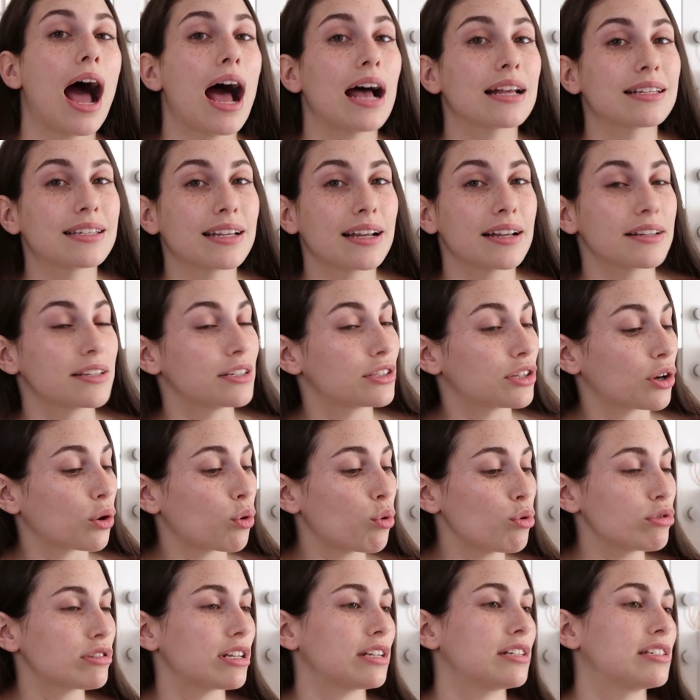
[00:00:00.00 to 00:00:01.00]
Así que si te
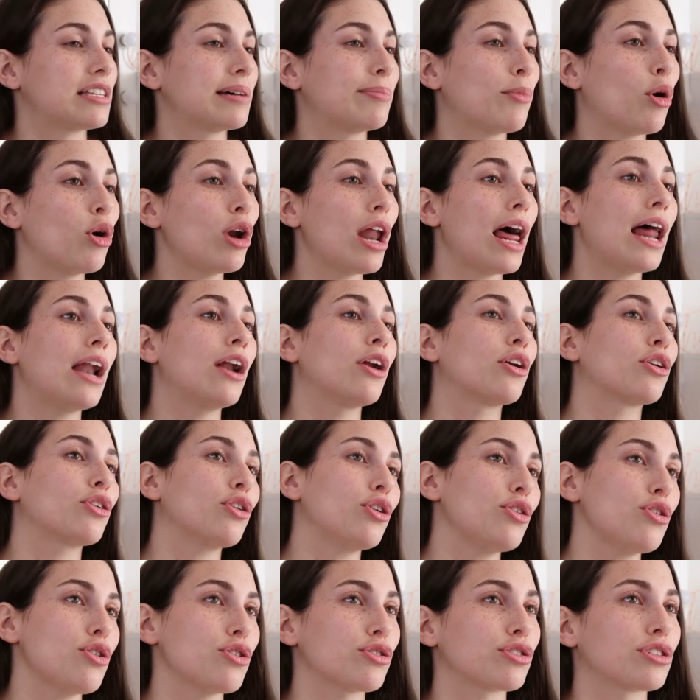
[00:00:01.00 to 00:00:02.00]
gusta, si te mola el
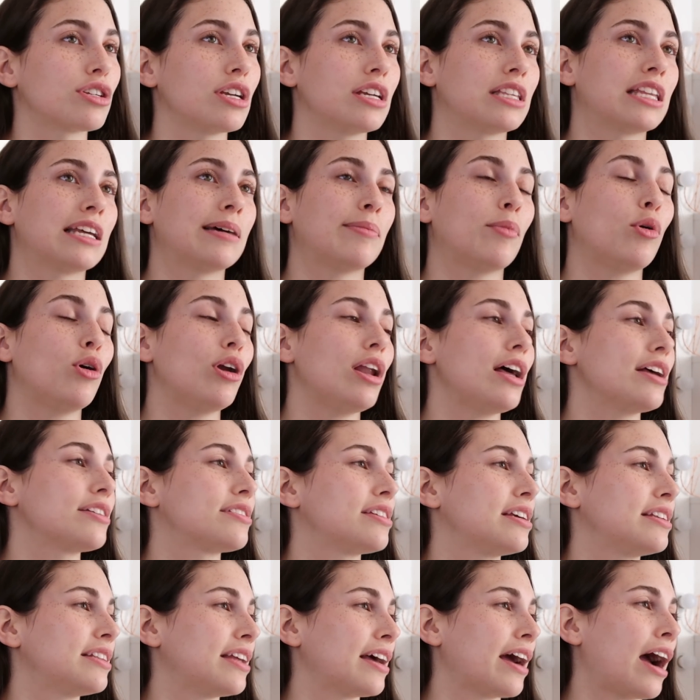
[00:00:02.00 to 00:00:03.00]
rollo, si te mola,
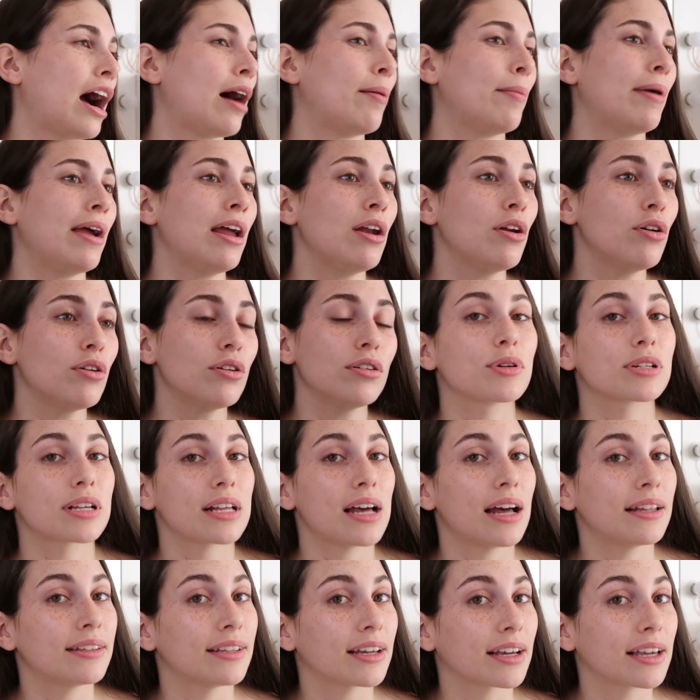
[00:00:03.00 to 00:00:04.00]
si te camelo Pues
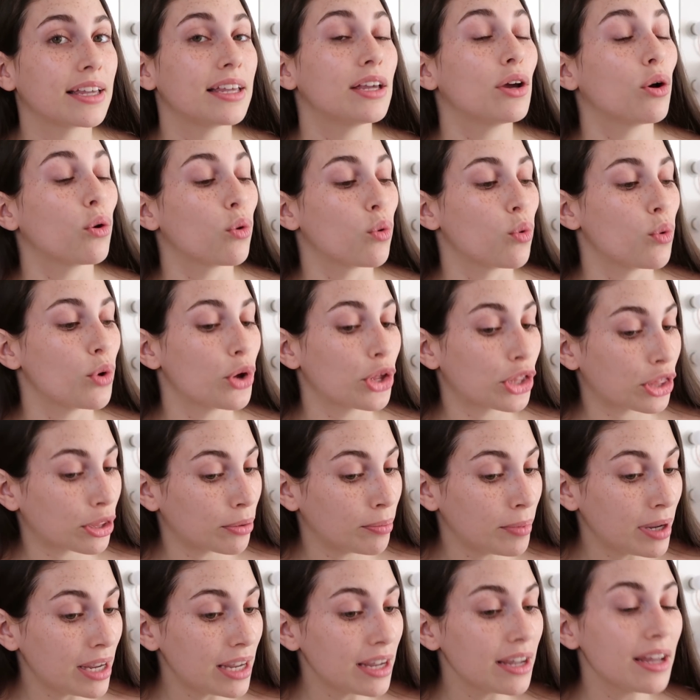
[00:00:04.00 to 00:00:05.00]
quédate aquí with
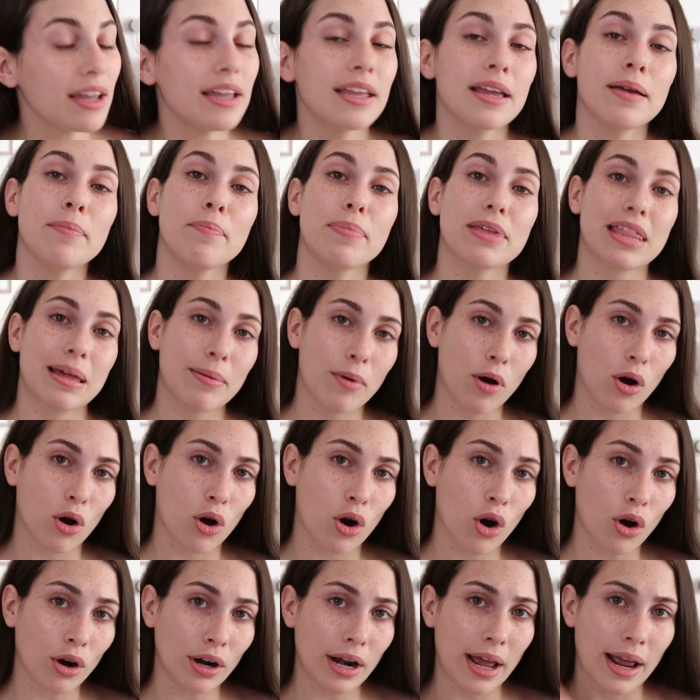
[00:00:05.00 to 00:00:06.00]
me y empezamos
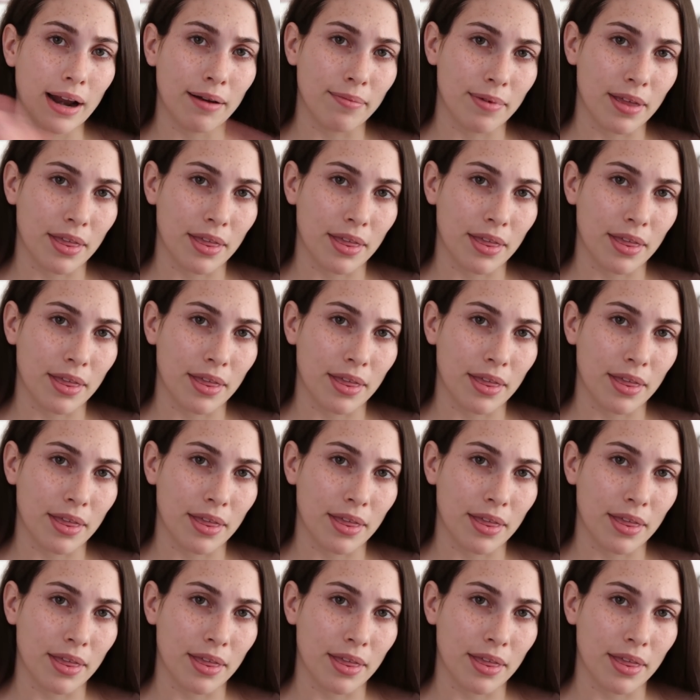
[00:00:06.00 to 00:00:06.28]
con el